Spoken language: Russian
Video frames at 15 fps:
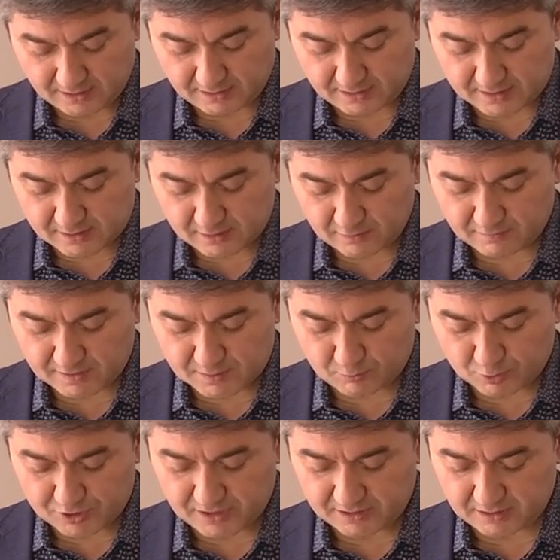Не знаю,
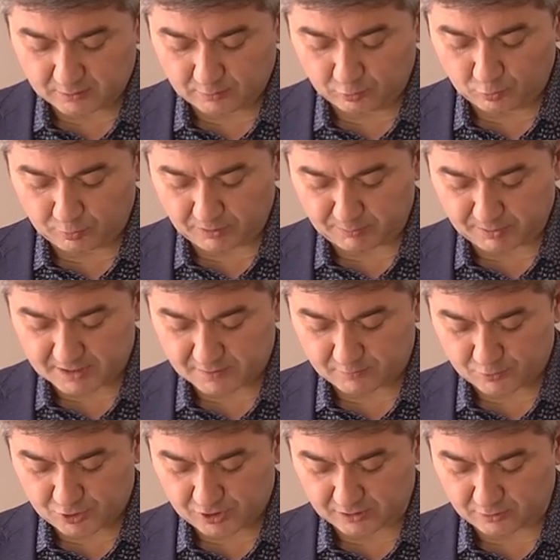возможно, это глупо
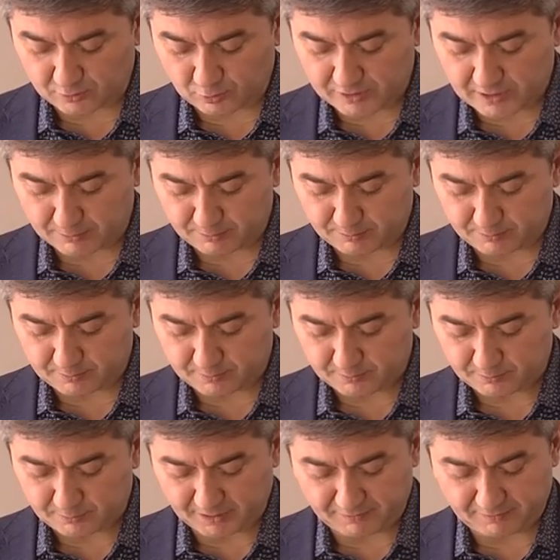прозвучит, но я
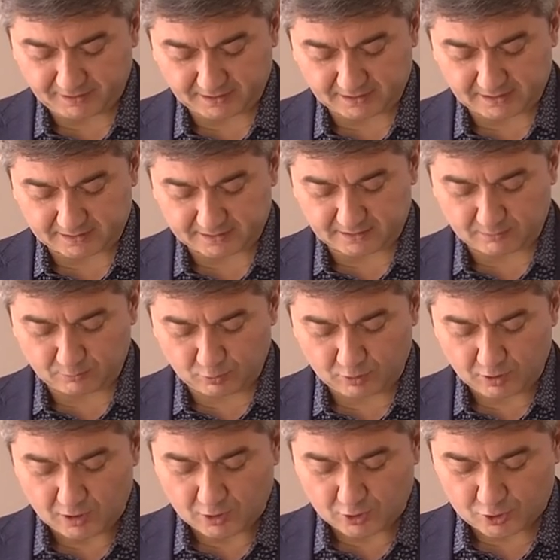привыкла к
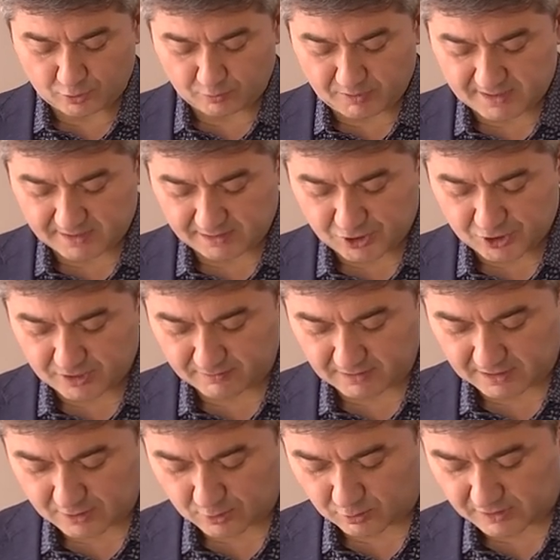тому, что без лишнего
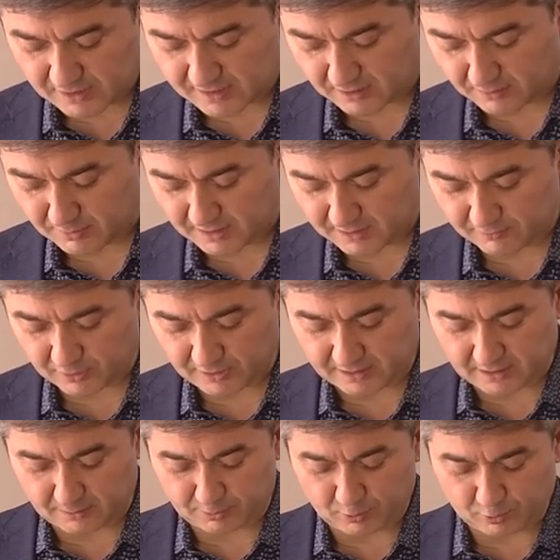расхода зарабатываю и
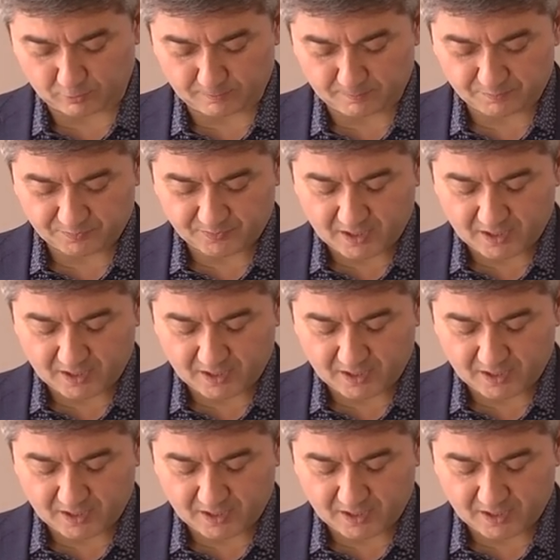коплю.